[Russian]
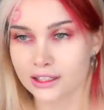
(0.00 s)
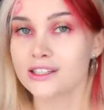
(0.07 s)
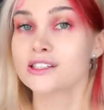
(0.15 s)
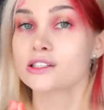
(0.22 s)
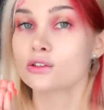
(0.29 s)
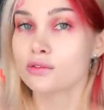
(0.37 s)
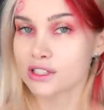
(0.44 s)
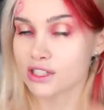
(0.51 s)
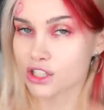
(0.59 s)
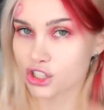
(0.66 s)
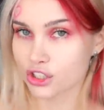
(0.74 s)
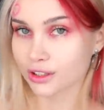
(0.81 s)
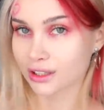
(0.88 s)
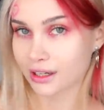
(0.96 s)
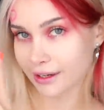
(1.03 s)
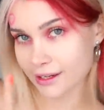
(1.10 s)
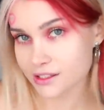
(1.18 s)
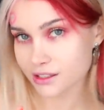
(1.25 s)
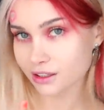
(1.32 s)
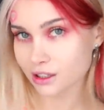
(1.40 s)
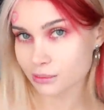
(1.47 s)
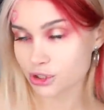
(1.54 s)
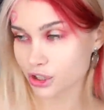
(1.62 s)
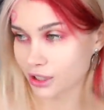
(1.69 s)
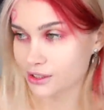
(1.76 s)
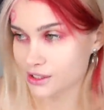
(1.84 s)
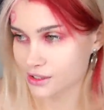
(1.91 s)
Если у вас даже нет корейской
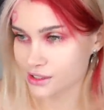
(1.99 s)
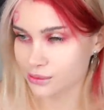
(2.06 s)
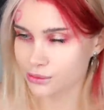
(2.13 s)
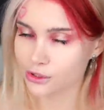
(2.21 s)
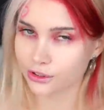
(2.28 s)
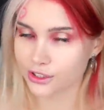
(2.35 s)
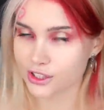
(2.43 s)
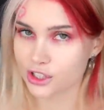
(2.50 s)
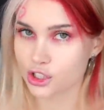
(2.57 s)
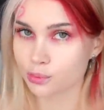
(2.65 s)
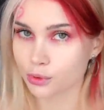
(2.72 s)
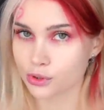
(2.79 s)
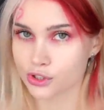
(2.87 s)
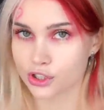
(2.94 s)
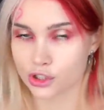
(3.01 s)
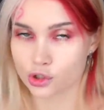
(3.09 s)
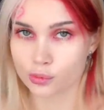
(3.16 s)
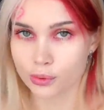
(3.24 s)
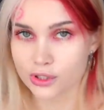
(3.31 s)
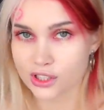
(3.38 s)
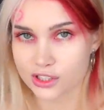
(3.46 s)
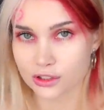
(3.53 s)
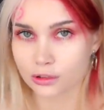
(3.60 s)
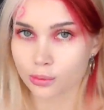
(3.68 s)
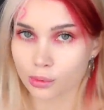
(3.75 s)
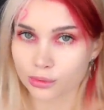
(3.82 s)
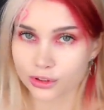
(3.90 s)
лапши, хотя на самом деле достаточно просто сейчас купить, заказать
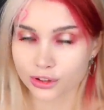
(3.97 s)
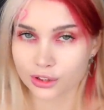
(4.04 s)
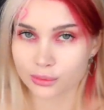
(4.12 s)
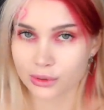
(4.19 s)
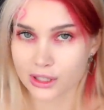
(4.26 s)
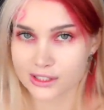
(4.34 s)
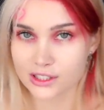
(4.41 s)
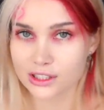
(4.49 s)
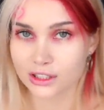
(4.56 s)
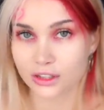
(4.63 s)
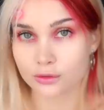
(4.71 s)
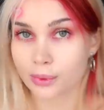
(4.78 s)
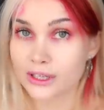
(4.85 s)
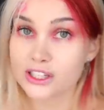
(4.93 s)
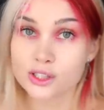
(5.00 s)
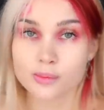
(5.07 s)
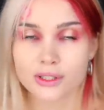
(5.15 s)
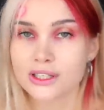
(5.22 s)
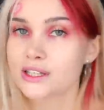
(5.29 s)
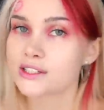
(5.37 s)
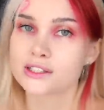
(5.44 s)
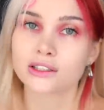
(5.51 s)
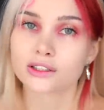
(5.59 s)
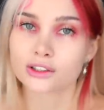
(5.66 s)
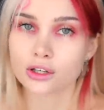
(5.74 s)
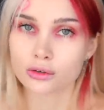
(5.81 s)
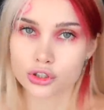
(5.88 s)
в любом интернет-магазине, она в принципе не
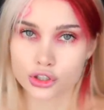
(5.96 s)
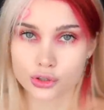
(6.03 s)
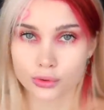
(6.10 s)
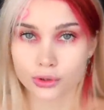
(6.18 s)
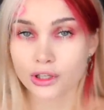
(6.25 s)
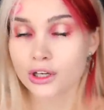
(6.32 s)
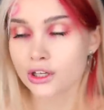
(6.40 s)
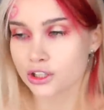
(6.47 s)
сильно дороже стоит,